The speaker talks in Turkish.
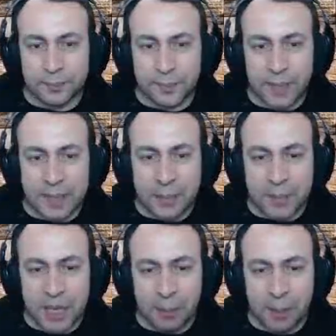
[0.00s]
Nasıl
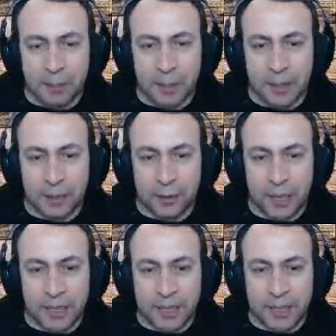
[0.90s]
bıçak mı atmaya geliyordun
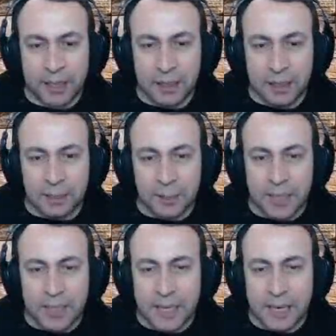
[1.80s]
erkek? Ben
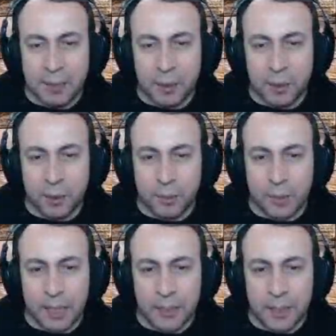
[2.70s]
yer miyim oğlum?
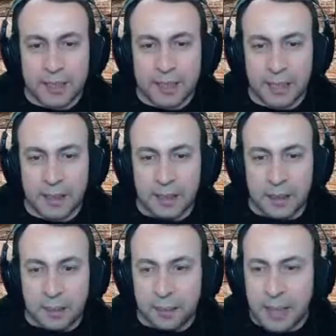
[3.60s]
Bana bak sen.
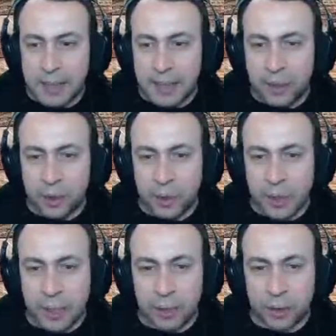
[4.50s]
Evet. Bendeki
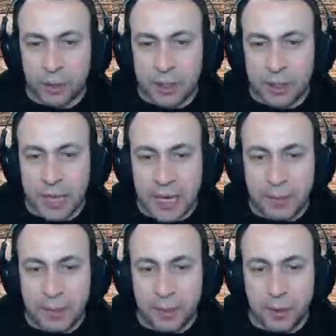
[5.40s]
göze bak göze. Yer
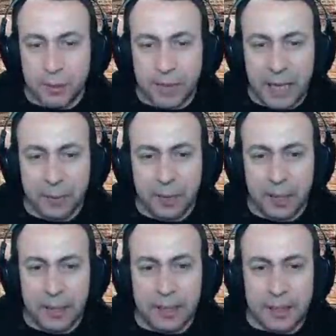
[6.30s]
miyim oğlum? Gel
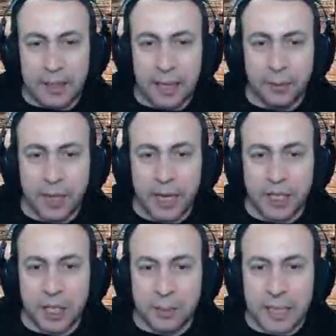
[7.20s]
buraya. Gel buraya
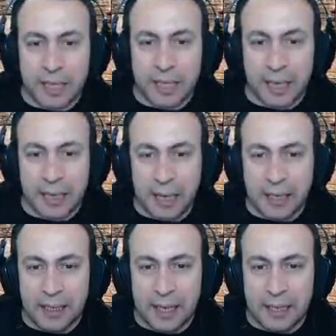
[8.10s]
erkeğim sen de gel. Gel
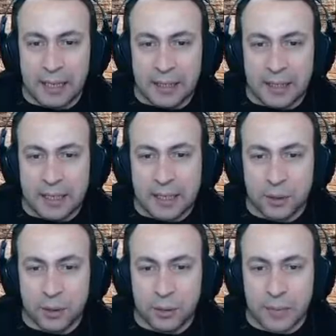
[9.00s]
gel gel.
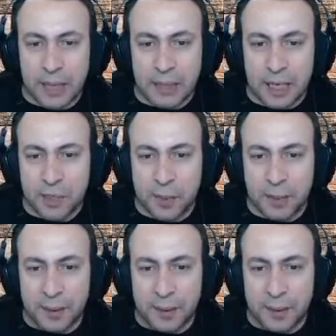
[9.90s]
Sesini duydum. Gel kaçma.